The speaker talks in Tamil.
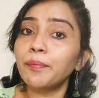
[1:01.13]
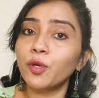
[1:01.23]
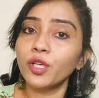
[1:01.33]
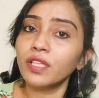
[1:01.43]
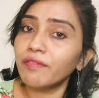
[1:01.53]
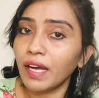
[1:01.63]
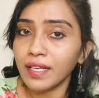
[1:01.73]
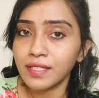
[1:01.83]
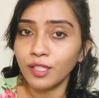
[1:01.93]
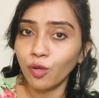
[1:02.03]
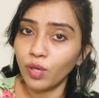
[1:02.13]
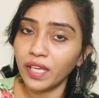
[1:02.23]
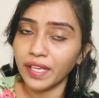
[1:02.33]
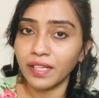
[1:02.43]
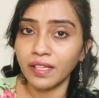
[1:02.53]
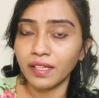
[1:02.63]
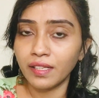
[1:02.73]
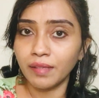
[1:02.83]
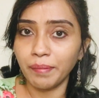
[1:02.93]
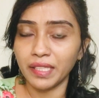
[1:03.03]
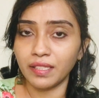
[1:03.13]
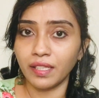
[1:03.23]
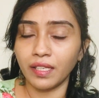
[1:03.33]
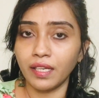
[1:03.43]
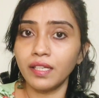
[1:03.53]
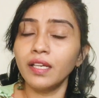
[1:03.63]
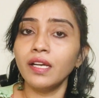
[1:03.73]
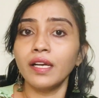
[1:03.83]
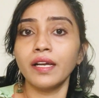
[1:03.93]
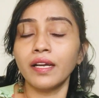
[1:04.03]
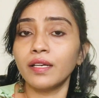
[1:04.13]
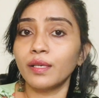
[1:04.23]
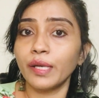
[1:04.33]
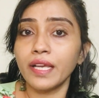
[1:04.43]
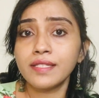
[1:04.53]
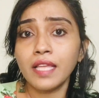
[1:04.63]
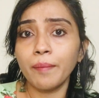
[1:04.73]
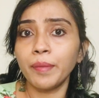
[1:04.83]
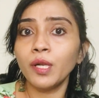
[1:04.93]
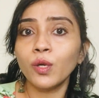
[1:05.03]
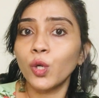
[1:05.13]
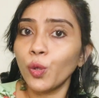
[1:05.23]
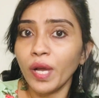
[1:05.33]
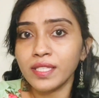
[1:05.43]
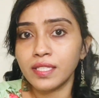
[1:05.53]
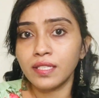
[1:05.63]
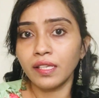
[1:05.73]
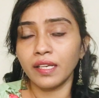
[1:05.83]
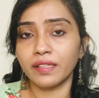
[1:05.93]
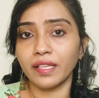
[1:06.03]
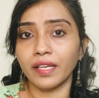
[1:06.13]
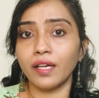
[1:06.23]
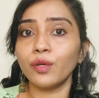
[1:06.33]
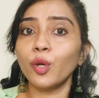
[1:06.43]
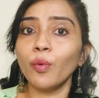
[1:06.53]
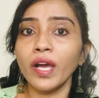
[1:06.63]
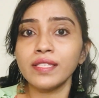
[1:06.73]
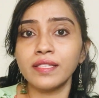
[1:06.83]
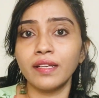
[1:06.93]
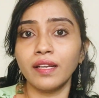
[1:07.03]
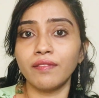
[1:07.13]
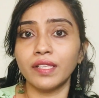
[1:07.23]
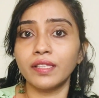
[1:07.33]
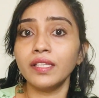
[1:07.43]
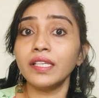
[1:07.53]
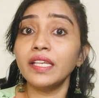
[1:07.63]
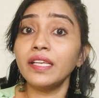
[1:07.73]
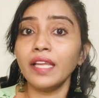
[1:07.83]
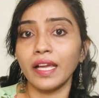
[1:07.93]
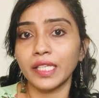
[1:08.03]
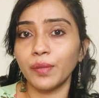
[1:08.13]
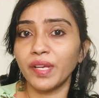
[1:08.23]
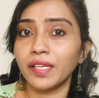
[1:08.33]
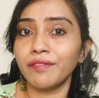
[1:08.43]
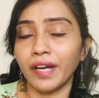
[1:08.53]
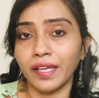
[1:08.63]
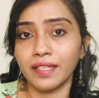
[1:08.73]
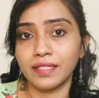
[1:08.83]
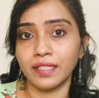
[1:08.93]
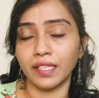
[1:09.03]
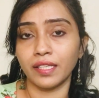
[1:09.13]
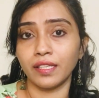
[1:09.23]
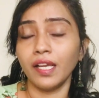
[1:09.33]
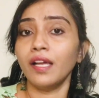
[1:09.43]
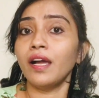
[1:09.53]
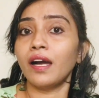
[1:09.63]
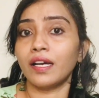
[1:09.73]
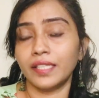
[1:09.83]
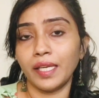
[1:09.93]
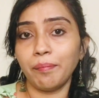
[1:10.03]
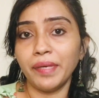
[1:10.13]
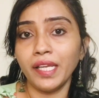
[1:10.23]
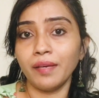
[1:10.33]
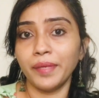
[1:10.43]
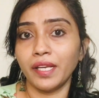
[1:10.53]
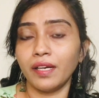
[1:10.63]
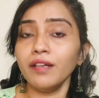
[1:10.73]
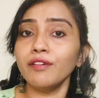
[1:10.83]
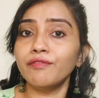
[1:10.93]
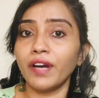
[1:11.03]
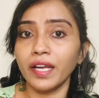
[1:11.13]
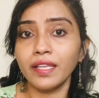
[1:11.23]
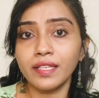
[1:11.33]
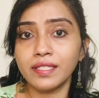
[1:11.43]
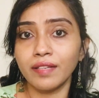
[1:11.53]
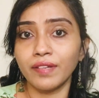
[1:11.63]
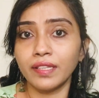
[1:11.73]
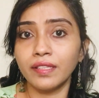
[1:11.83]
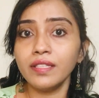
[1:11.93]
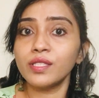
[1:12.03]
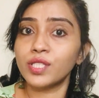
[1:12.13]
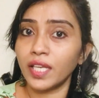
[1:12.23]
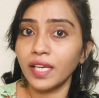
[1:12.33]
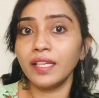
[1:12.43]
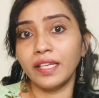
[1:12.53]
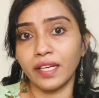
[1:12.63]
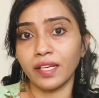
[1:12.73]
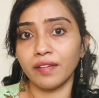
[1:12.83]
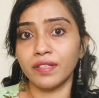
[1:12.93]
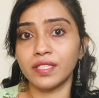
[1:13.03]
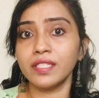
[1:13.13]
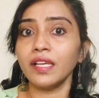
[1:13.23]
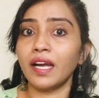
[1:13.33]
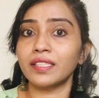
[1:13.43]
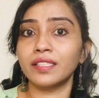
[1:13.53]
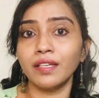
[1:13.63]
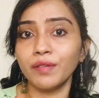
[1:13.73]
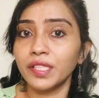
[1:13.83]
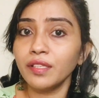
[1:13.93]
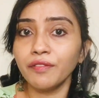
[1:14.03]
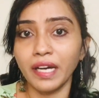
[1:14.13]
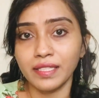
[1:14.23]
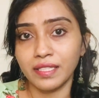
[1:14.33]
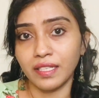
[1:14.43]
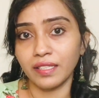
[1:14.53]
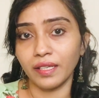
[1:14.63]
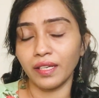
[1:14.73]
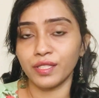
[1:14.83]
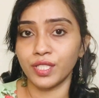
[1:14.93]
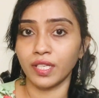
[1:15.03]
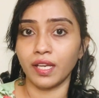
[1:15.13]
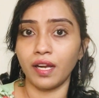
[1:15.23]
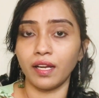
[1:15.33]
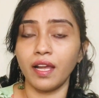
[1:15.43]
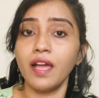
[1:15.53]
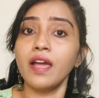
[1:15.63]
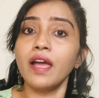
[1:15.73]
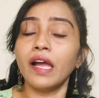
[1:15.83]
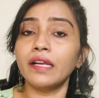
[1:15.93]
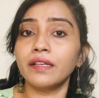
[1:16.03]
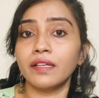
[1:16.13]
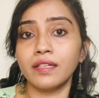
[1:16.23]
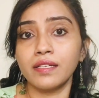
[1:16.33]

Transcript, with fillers: இப்போது இந்த வேக்சின்குள்ளே என்ன இருக்குதுன்னு பார்த்தீங்கன்னா எக்ஸாம்பிள் கோவேக்சின் எடுத்திங்கன்னா கோவேக்சினில் வந்து இன்ஆக்டிவேட்டட் வைரஸ் இருக்குது அது எப்படி அப்படின்னா வைரஸை வந்து செயல் இழக்க வச்சு அதை தான் வந்து வேக்சினாக தயாரிச்சிருக்காங்க அண்ட்